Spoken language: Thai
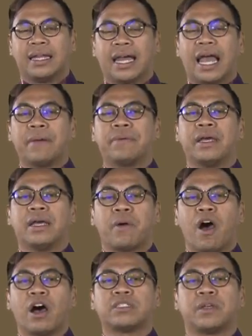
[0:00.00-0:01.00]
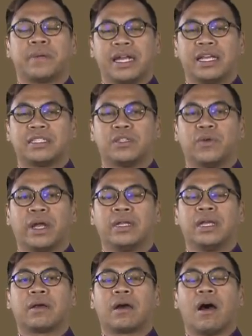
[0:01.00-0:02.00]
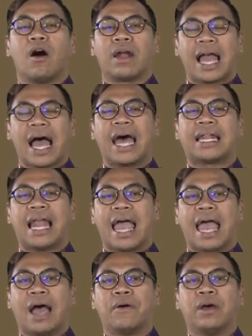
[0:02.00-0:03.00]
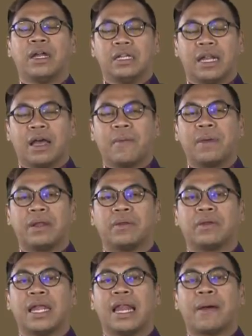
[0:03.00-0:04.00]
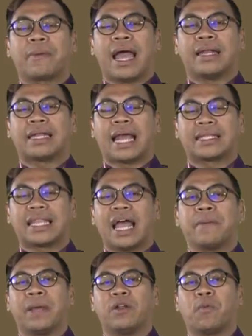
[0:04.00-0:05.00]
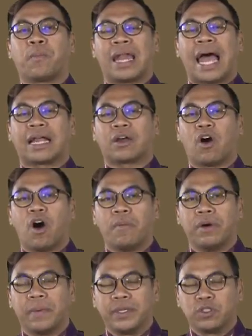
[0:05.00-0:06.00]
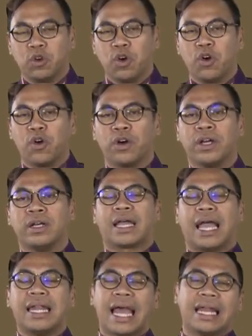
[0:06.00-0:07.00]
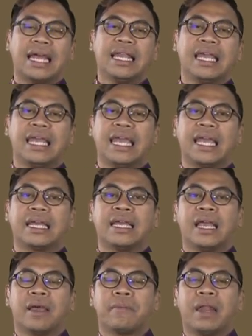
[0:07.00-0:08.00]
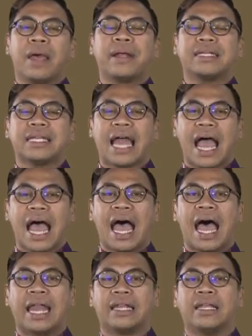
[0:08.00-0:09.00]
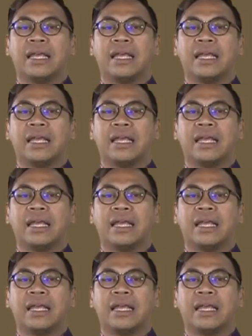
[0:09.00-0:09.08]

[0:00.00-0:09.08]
นะครับพ่อสมเด็จพระเรศวรครองราชแล้ว หรือแล้วก็เป็นได้รับการแต่งตั้งให้เป็นอุปราชครองเมืองพิษุโลกขณะนั้นเองพระระชทาน